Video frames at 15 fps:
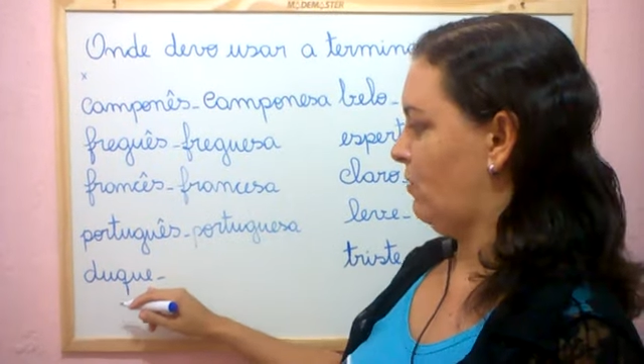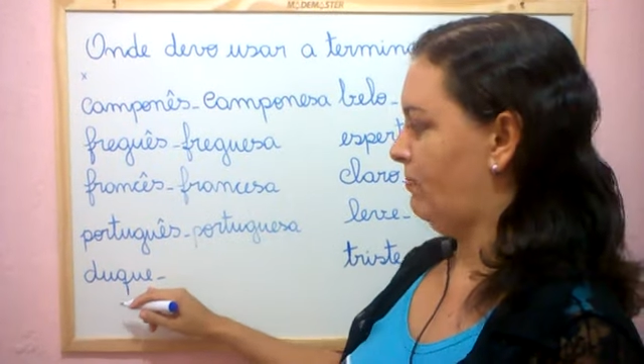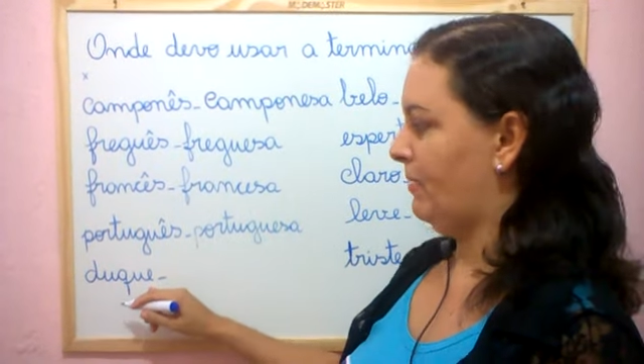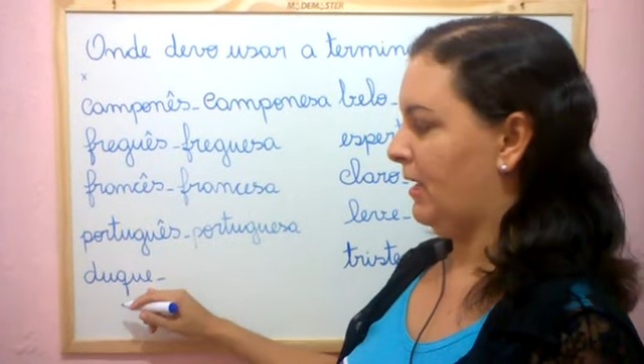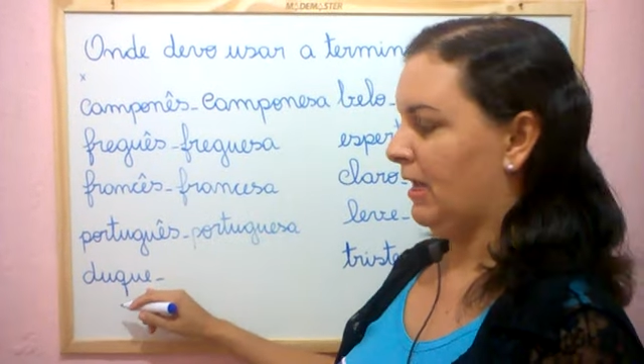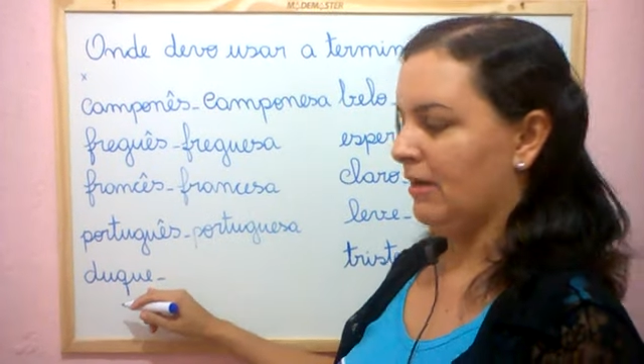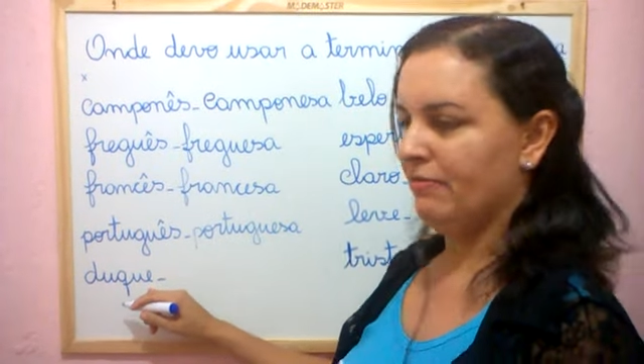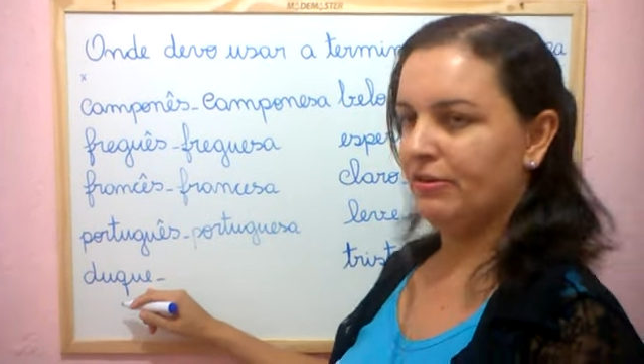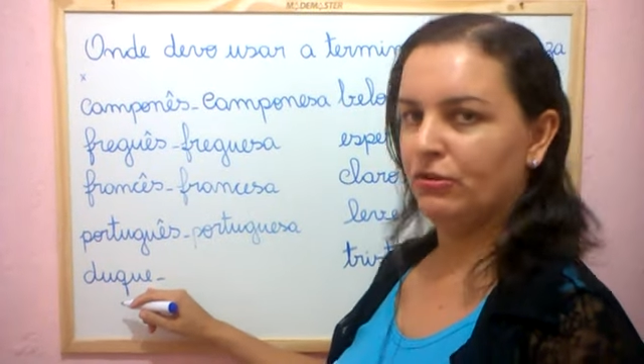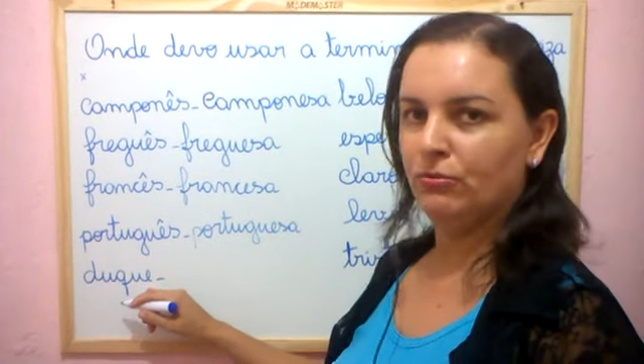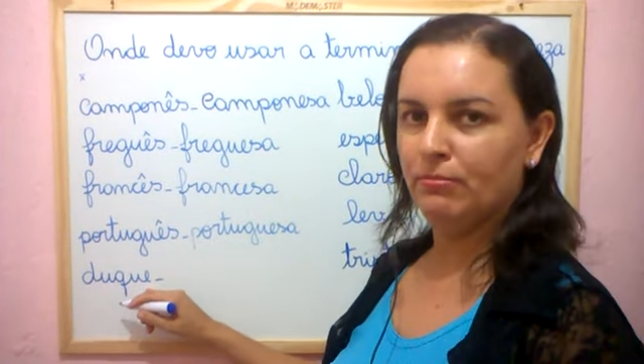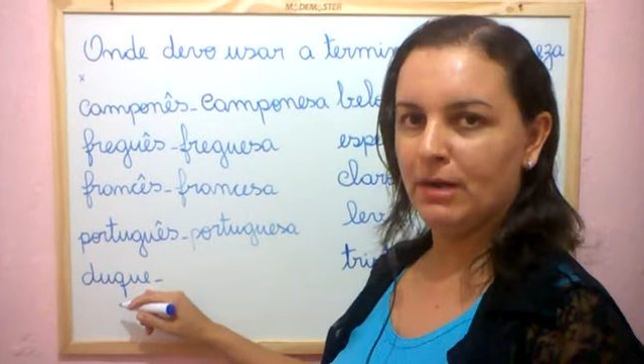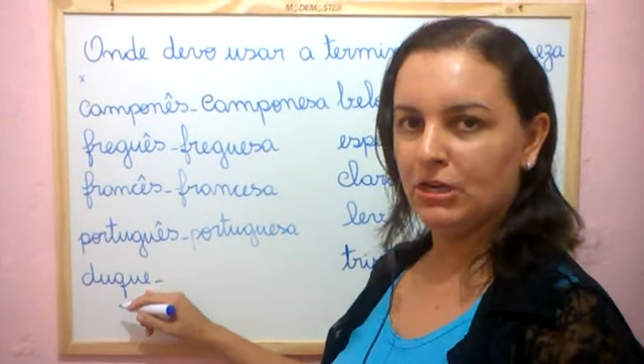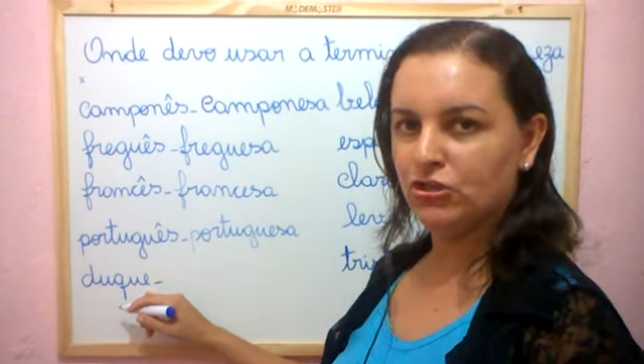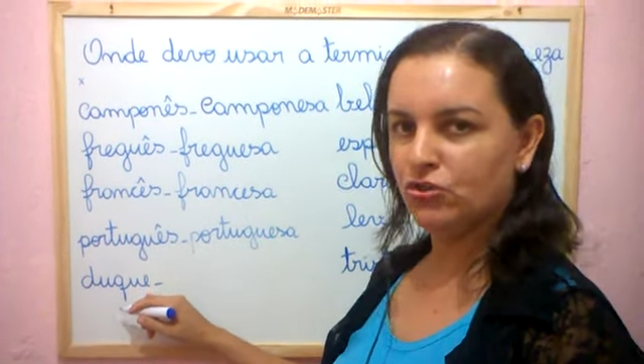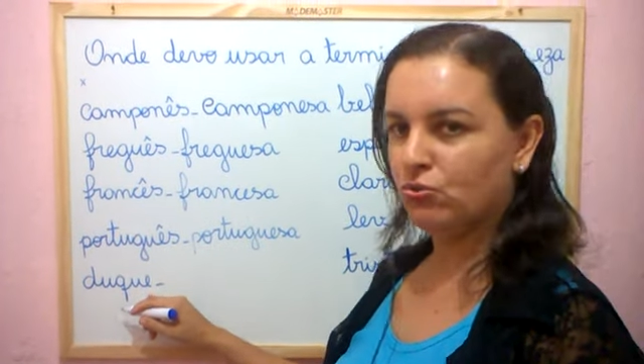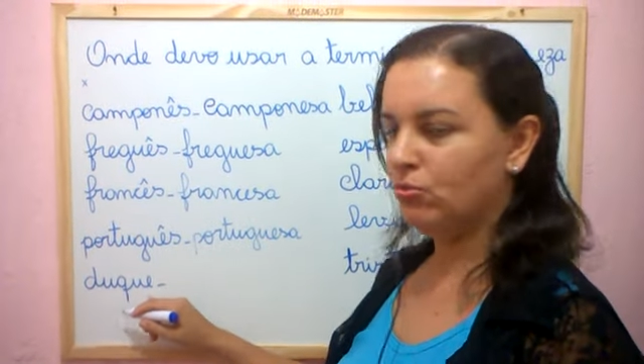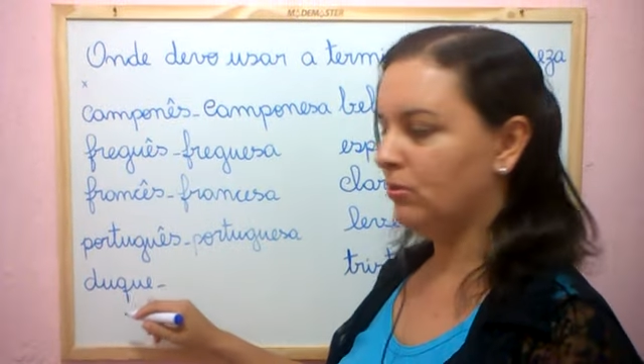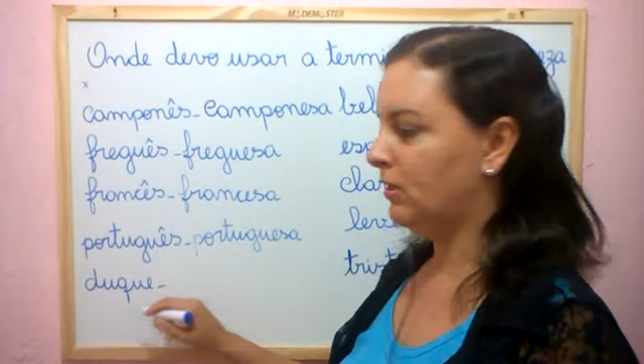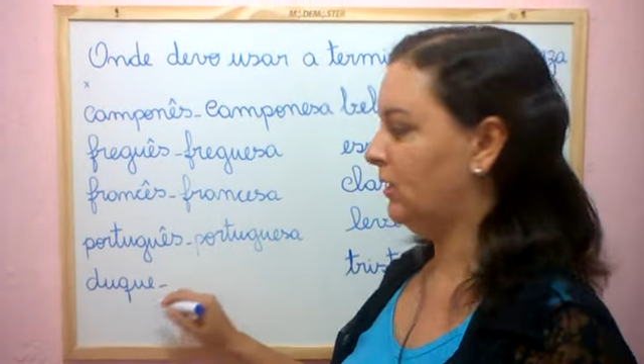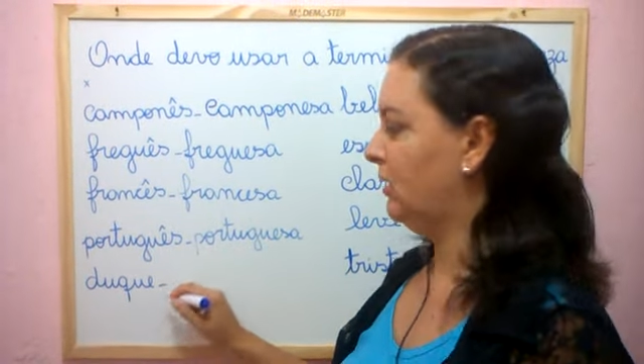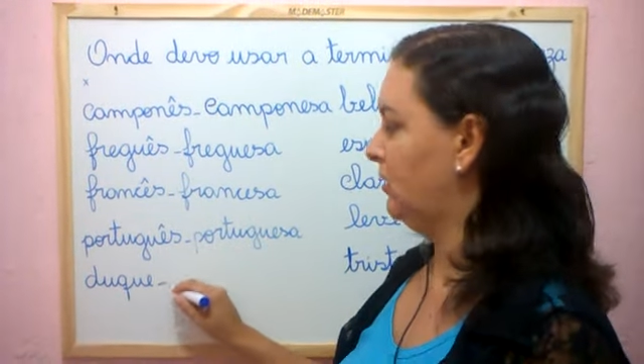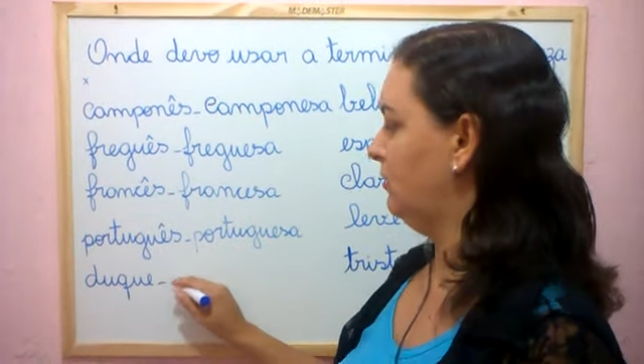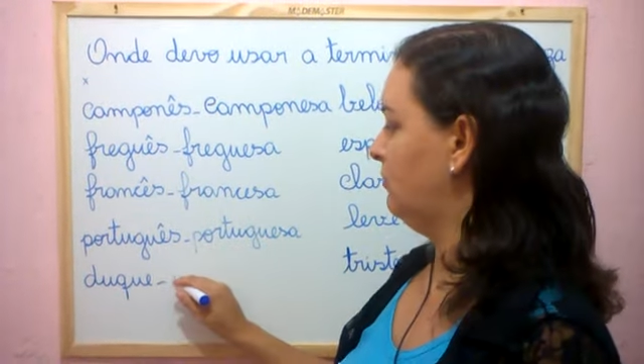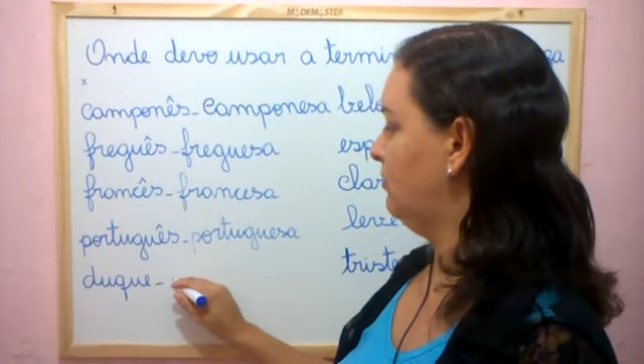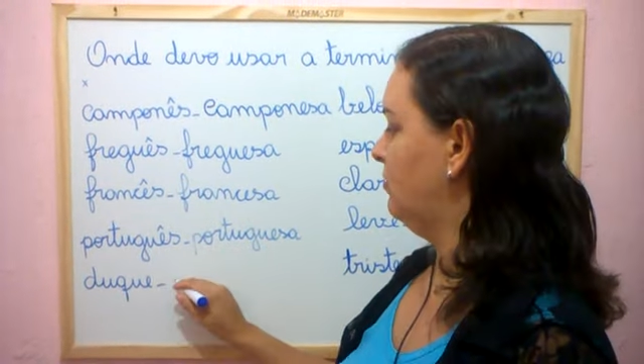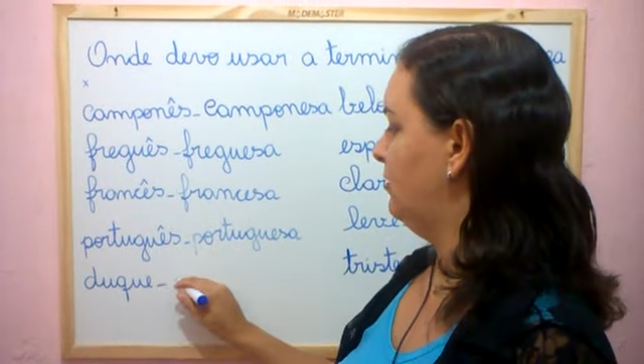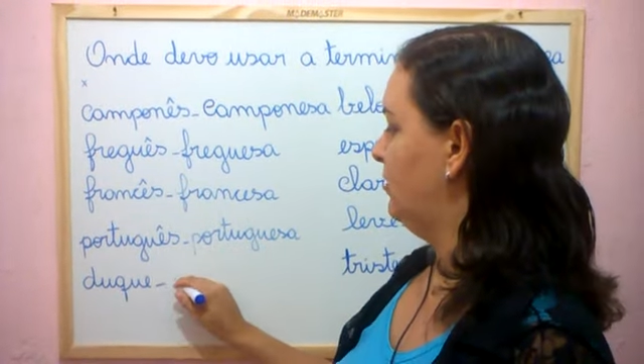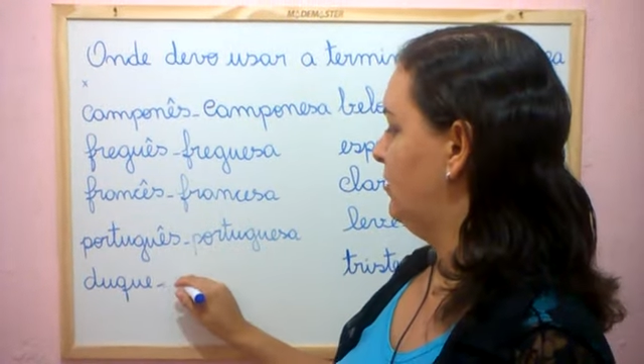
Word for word: uma palavra no masculino,